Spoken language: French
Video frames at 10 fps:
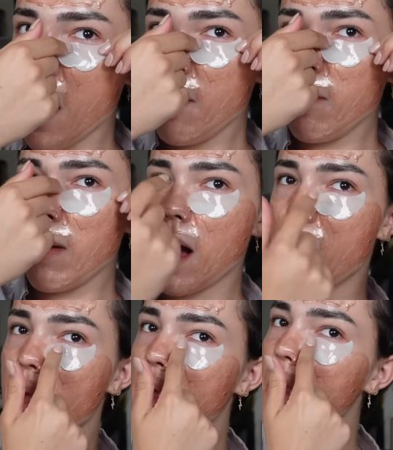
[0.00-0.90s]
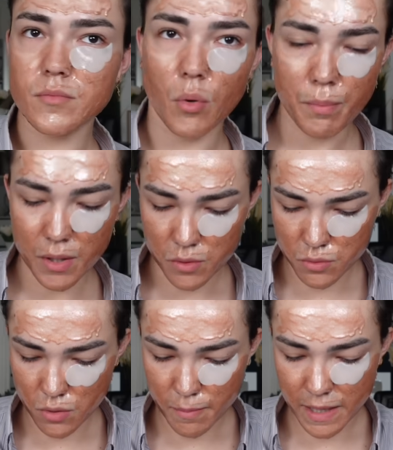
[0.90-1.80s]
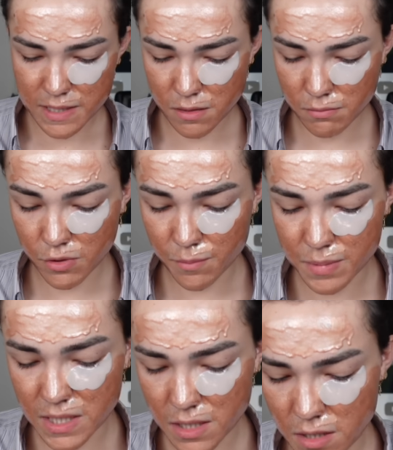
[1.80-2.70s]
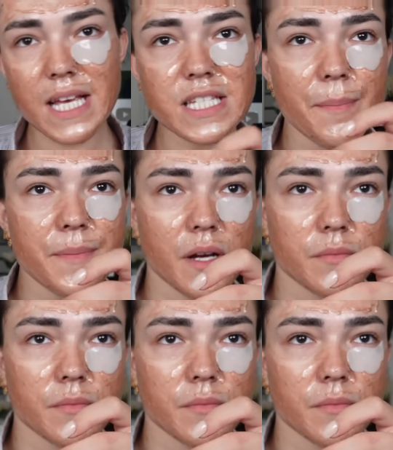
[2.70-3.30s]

Hop là Bon, par-dessus le masque, tant pis. Ça, j'aime bien.